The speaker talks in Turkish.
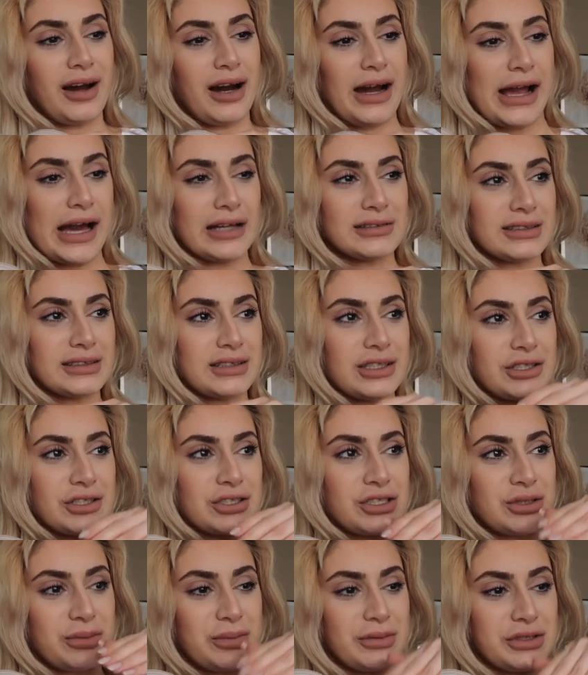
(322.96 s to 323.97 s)
ayağınızdan
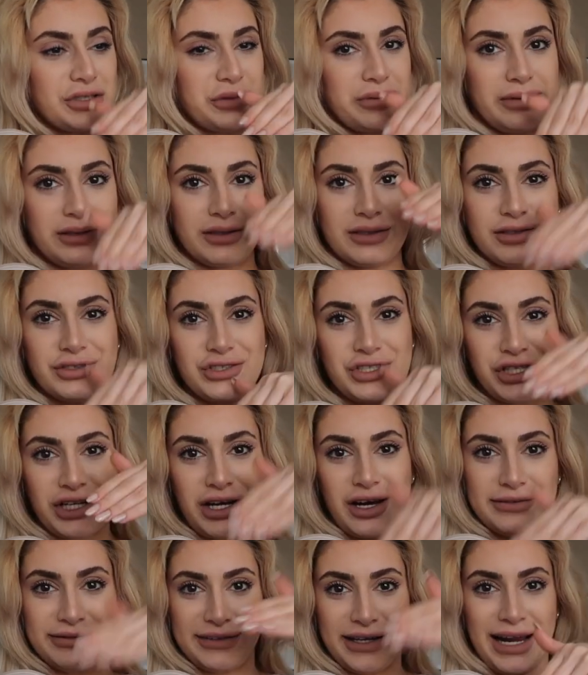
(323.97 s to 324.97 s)
şıpıl şıpıl
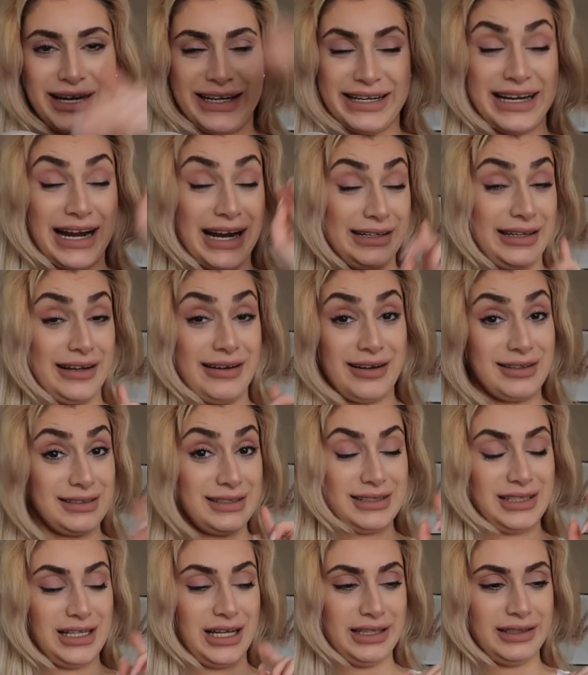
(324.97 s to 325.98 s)
çıkan terliklerden
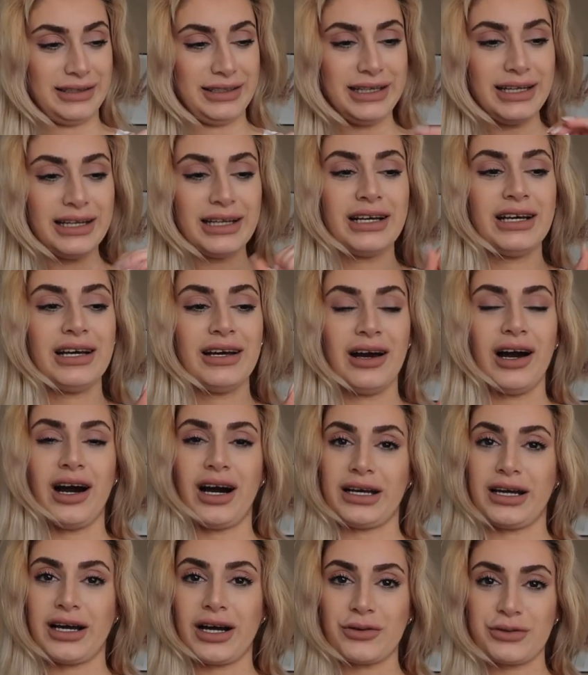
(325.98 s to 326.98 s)
asla değil.
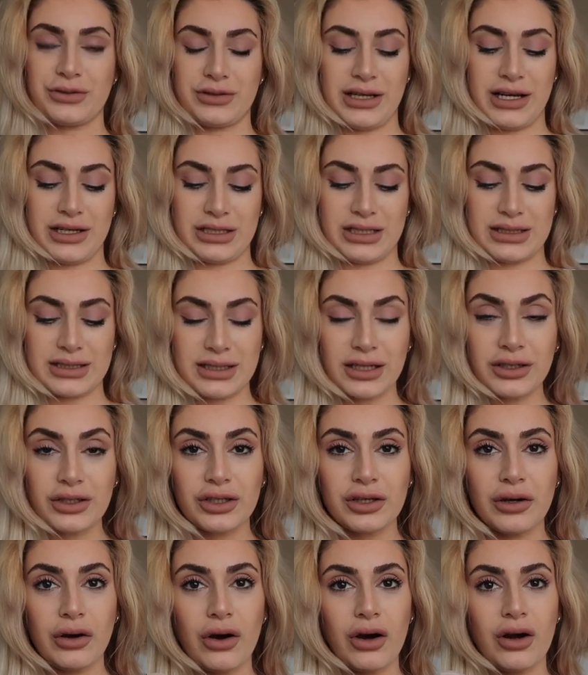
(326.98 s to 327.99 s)
Ayağı güzelce
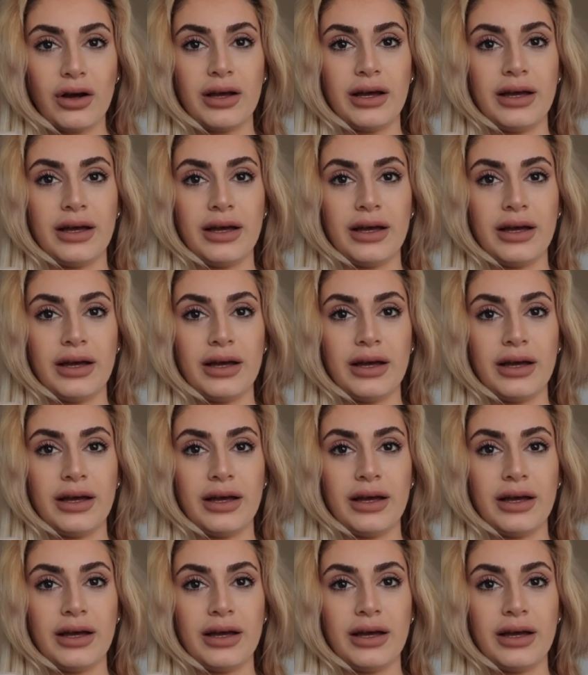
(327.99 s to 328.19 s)
sarıyor.